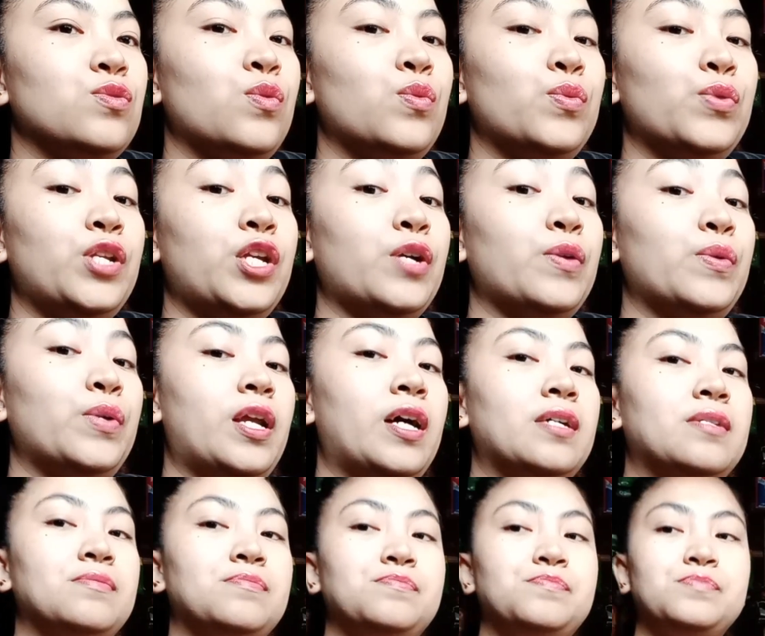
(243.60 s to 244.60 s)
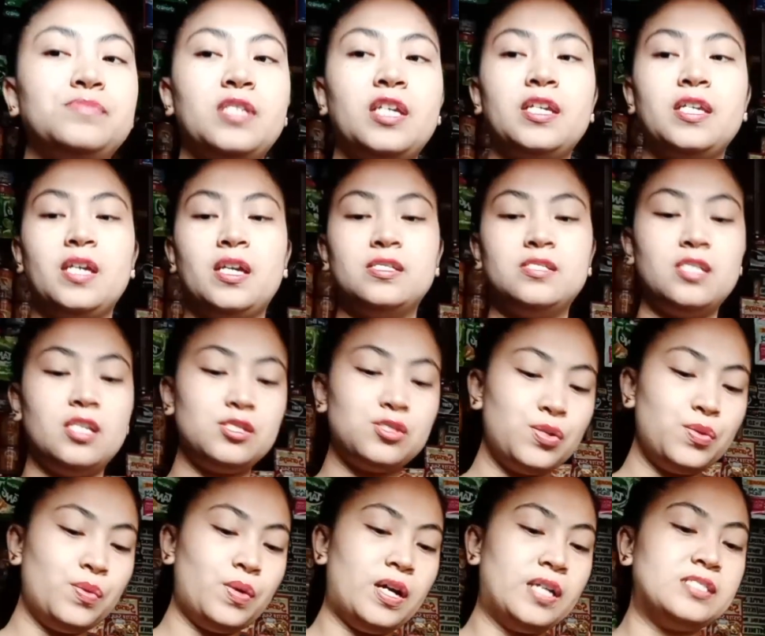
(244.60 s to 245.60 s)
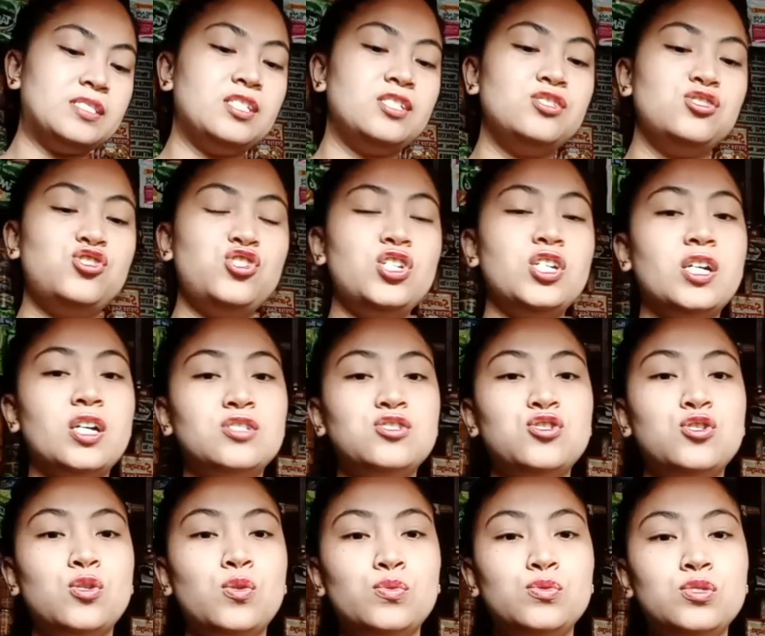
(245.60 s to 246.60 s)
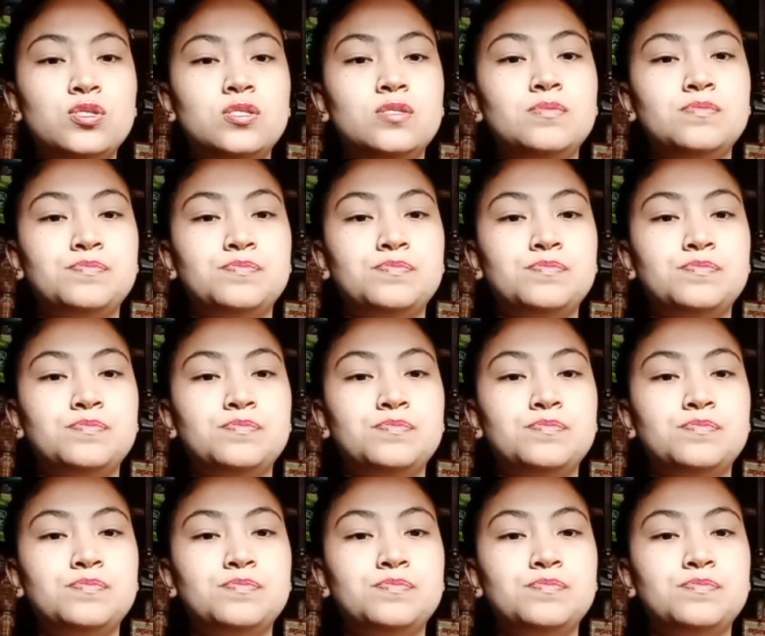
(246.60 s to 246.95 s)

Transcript: Kukunin ko lang. Ayan, ito yung ating GCash load.